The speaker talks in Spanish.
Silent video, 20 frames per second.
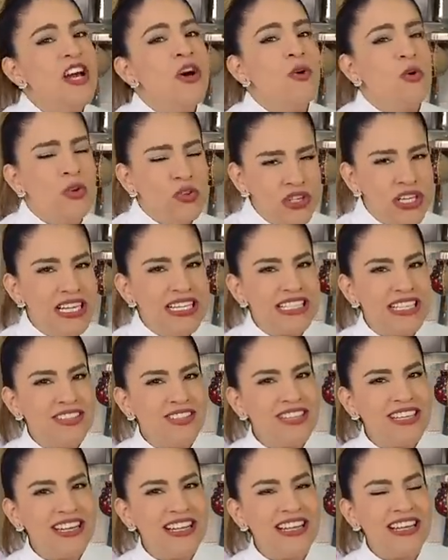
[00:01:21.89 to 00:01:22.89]

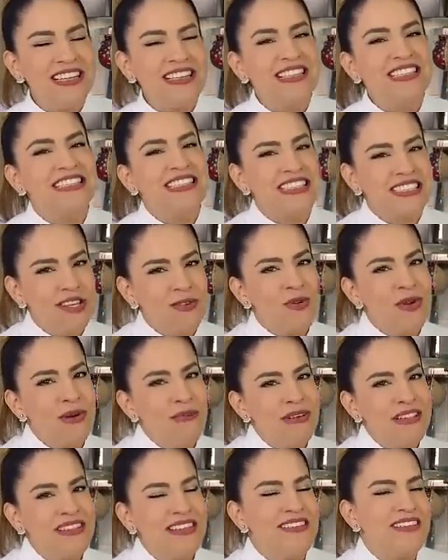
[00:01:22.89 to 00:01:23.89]
utilizando ingredientes que
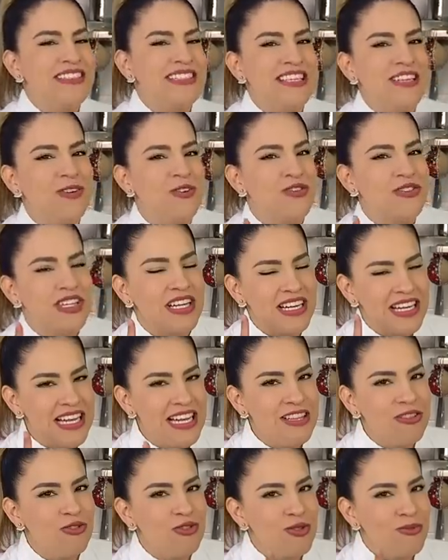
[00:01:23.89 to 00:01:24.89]
seguramente vas a encontrar
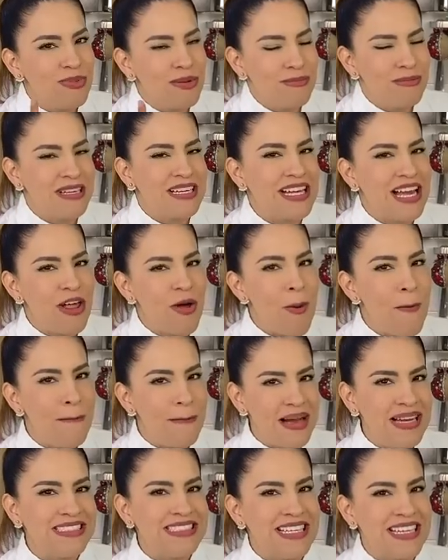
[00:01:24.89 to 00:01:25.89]
en tu supermercado
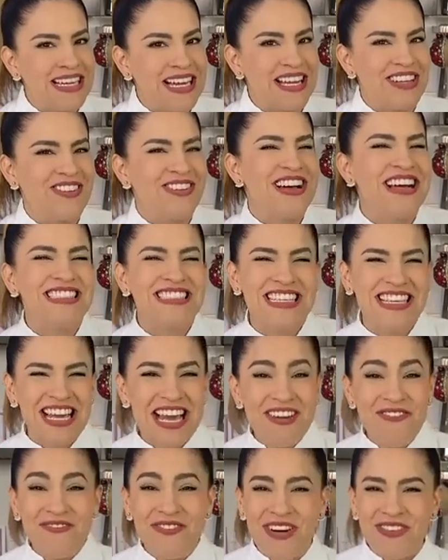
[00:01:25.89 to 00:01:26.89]
más cercano. Así
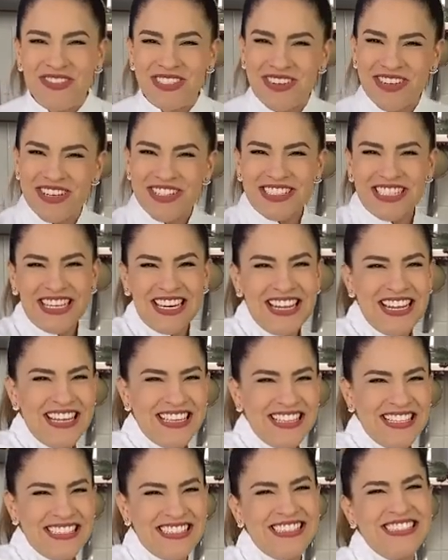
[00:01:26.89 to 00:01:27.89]
que vamos a ver los
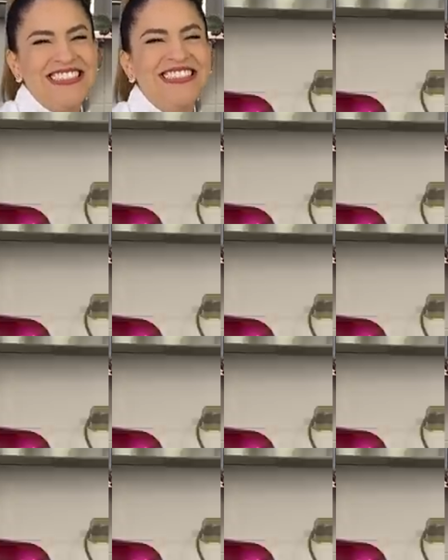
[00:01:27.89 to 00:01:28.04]
ingredientes.